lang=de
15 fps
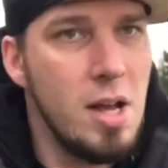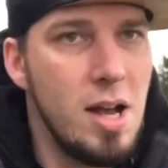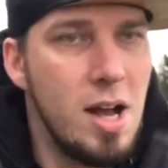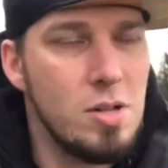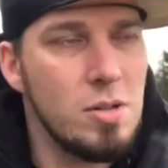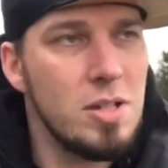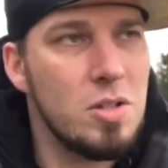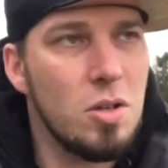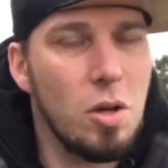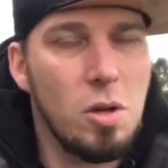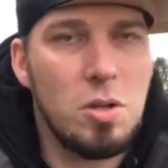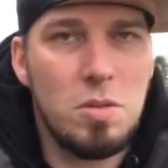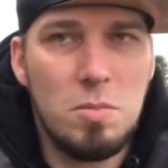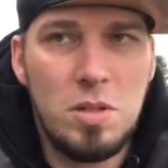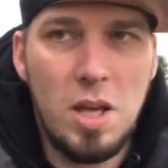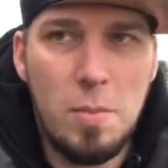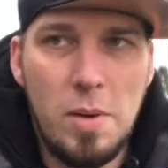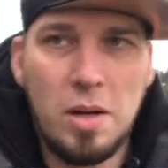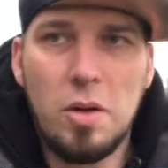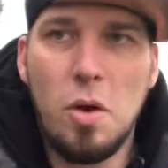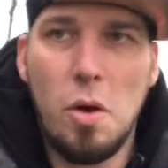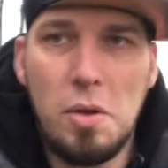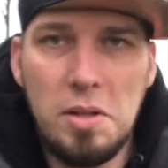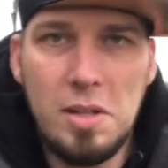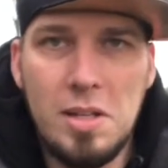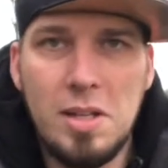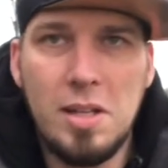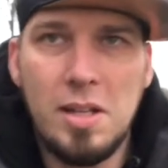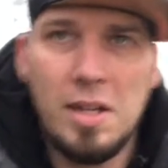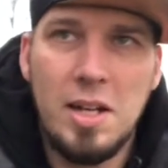Also jetzt zurück zum Thema,
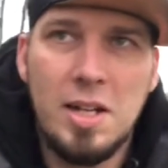könnte